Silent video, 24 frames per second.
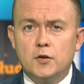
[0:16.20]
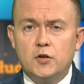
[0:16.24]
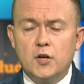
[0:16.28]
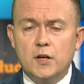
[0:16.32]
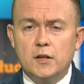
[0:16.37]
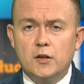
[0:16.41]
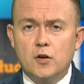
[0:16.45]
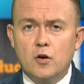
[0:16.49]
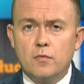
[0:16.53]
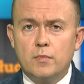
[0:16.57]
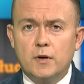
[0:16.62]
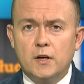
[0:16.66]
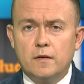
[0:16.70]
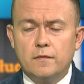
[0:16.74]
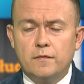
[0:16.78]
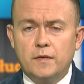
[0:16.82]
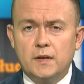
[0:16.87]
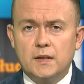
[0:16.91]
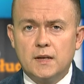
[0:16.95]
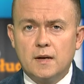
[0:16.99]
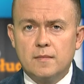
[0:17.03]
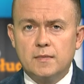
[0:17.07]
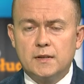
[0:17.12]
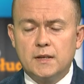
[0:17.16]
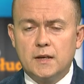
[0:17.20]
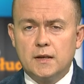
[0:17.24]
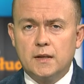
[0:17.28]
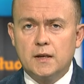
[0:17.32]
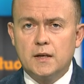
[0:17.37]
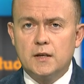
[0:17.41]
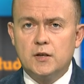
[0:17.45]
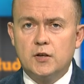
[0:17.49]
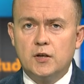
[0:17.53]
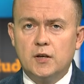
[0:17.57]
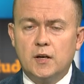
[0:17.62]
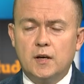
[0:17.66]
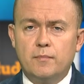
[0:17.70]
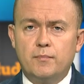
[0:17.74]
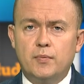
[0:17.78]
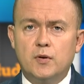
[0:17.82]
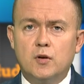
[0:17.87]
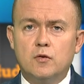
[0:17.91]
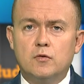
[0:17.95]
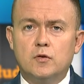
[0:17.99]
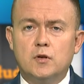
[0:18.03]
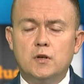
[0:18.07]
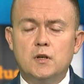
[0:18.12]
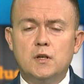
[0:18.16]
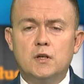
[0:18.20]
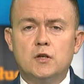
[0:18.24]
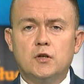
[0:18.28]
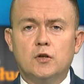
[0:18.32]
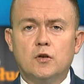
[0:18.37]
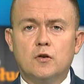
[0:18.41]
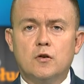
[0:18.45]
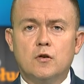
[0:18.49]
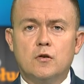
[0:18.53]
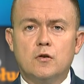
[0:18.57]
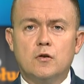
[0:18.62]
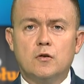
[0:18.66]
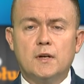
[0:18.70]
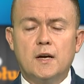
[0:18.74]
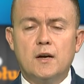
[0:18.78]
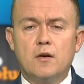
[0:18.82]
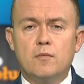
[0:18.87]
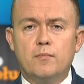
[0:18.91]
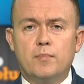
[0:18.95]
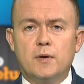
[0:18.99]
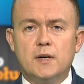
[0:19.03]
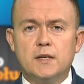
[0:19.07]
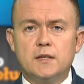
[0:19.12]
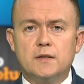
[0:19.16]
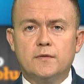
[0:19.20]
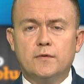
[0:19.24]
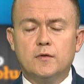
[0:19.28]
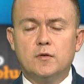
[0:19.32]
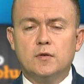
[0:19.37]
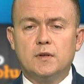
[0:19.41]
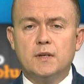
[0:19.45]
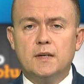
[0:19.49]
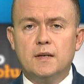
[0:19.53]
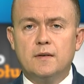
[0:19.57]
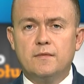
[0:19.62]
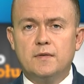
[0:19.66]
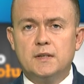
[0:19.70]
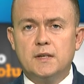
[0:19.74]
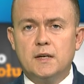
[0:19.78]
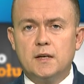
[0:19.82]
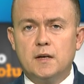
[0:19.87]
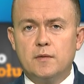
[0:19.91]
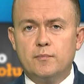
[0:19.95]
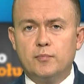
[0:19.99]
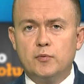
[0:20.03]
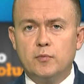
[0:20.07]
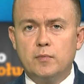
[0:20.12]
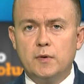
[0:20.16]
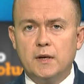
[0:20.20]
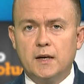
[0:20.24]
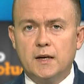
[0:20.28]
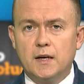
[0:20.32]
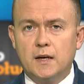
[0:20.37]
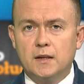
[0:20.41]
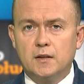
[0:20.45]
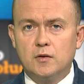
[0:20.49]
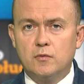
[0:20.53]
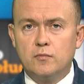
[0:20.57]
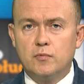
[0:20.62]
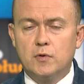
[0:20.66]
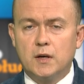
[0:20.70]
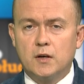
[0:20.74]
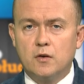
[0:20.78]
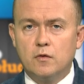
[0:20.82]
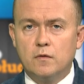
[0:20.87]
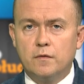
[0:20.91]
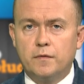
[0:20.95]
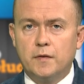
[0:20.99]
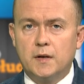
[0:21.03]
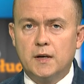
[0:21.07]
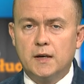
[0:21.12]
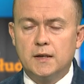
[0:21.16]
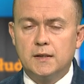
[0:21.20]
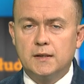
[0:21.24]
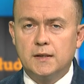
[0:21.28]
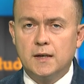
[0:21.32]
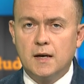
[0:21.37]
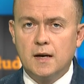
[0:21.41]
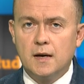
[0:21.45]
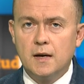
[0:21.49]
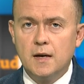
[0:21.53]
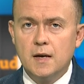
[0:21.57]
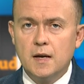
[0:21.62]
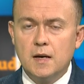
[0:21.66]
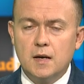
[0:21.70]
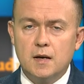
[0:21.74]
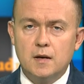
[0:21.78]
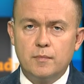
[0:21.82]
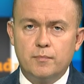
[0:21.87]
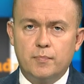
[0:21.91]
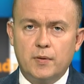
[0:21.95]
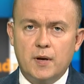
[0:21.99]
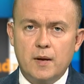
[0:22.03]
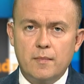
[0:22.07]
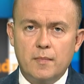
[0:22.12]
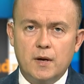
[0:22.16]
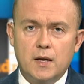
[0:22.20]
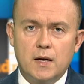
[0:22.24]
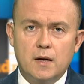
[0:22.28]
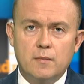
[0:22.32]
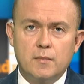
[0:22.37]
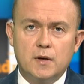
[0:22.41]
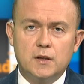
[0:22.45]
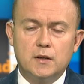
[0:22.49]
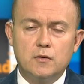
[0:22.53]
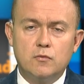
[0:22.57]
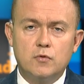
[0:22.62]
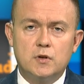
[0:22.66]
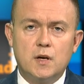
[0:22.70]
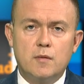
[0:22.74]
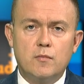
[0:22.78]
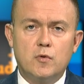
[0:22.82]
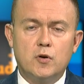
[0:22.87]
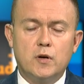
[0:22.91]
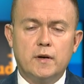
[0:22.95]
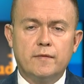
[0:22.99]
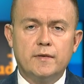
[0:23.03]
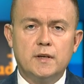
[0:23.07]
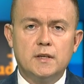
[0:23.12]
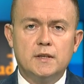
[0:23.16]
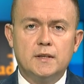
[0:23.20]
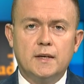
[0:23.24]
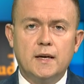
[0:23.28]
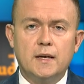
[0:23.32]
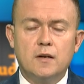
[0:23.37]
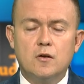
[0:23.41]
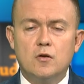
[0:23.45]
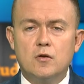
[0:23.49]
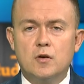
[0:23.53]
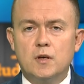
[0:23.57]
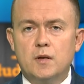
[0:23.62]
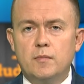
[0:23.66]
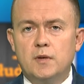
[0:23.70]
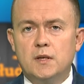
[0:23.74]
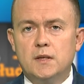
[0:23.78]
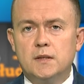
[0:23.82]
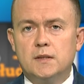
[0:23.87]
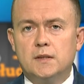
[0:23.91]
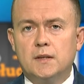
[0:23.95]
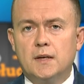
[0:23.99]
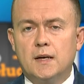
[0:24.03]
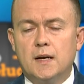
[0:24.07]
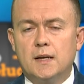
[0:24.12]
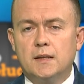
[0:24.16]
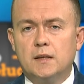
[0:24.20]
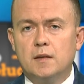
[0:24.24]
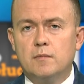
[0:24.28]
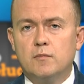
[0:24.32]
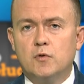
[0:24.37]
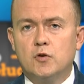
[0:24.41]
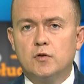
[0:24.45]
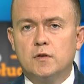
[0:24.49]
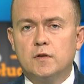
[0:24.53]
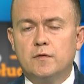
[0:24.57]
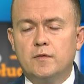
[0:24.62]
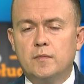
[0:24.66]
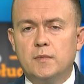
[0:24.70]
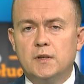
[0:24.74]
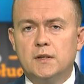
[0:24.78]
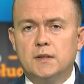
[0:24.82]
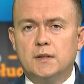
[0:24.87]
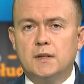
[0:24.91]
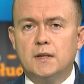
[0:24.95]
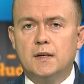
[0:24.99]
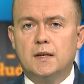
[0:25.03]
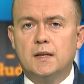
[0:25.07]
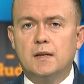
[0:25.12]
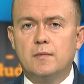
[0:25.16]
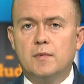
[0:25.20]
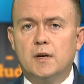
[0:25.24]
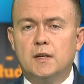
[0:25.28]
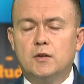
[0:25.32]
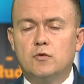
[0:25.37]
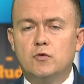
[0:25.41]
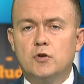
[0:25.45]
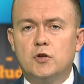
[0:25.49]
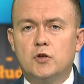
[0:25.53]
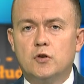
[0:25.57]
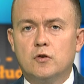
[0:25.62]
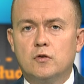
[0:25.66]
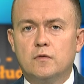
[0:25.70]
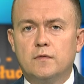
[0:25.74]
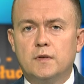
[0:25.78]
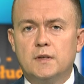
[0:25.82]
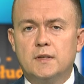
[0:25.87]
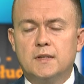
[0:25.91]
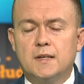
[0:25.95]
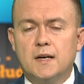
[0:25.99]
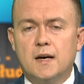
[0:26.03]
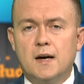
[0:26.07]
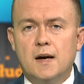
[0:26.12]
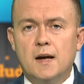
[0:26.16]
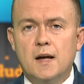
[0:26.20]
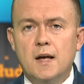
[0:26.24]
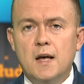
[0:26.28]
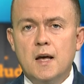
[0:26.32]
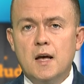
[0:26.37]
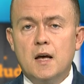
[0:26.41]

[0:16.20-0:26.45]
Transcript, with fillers: Dzień dobry, witam serdecznie. Piotr Nisztor, oglądają Państwo telewizję Republika. To była konferencja e, premiera Mateusza Morawieckiego i minister Anny Moskwy, minister klimatu i środowiska